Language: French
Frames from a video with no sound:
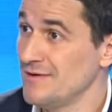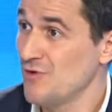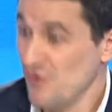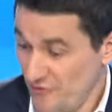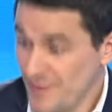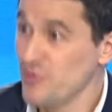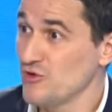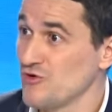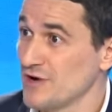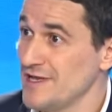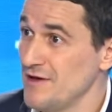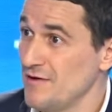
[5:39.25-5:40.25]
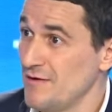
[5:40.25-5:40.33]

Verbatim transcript: On le fait pour nos clients.